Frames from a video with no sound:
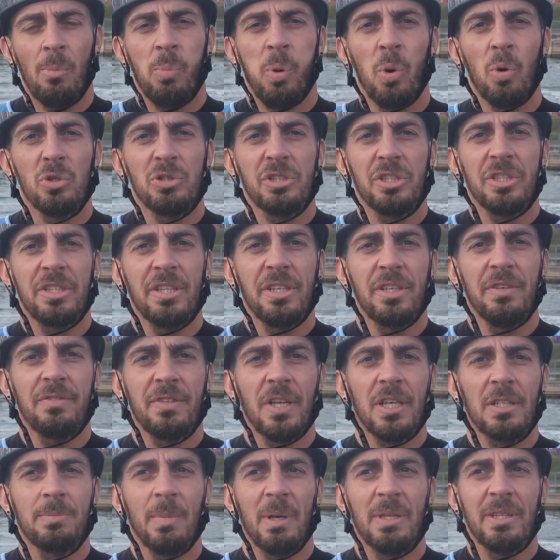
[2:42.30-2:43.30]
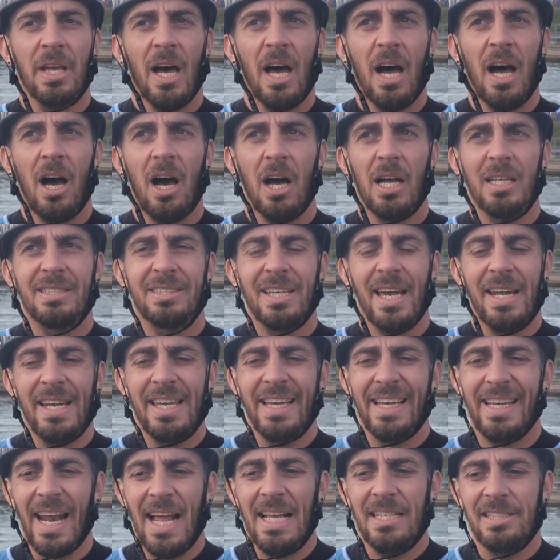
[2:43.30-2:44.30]
positiv, dass man da an
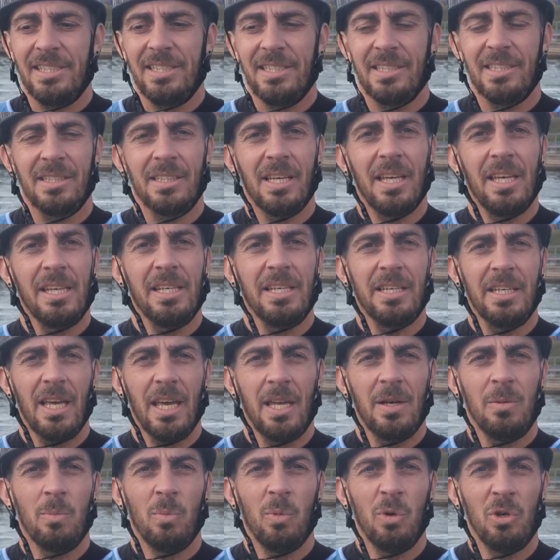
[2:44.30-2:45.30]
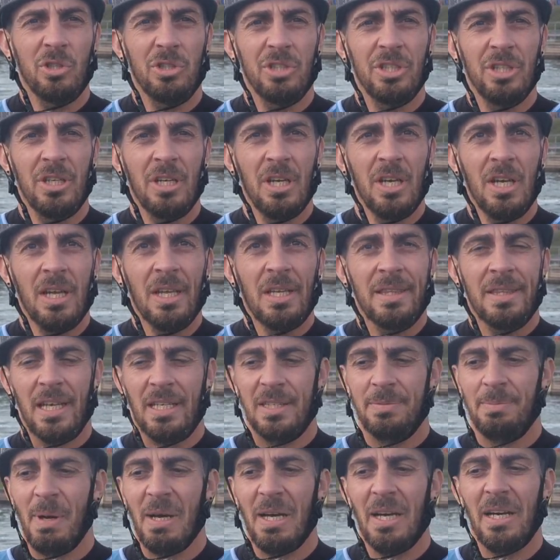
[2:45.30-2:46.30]
seine Grenzen hingehen muss,
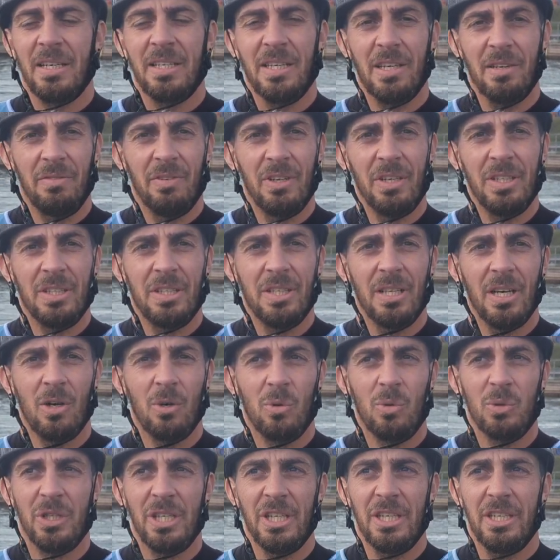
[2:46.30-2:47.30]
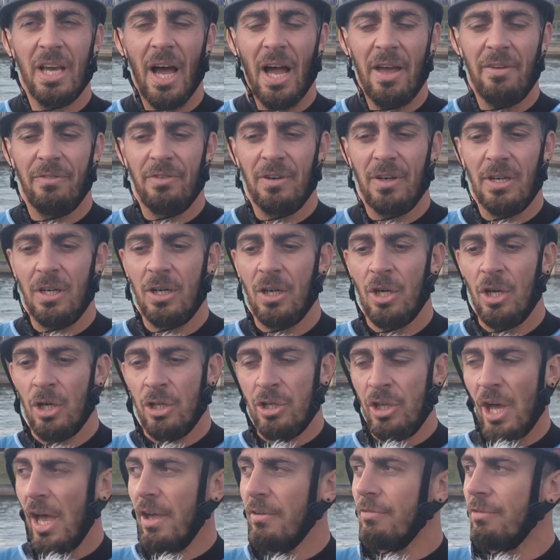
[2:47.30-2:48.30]
dass man gewinnt und nicht einfach,
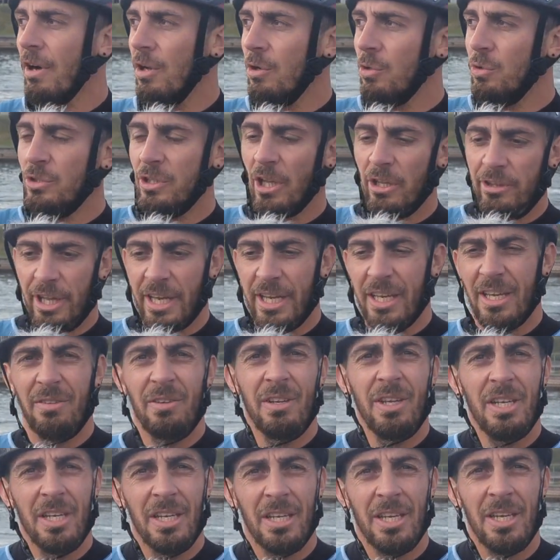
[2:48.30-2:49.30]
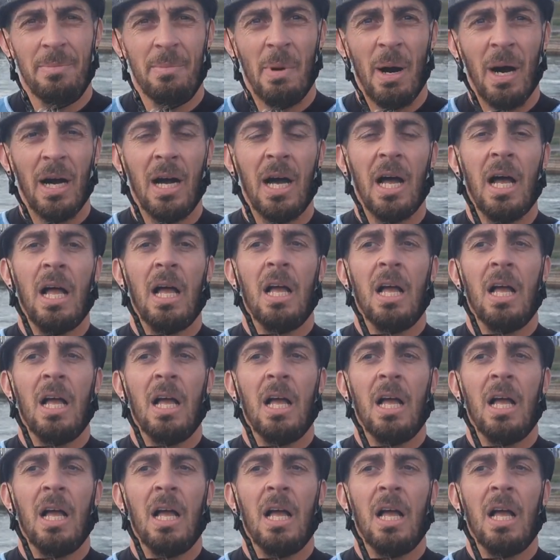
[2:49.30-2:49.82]
ja, ich fahre runter, und dann gewinne ich immer.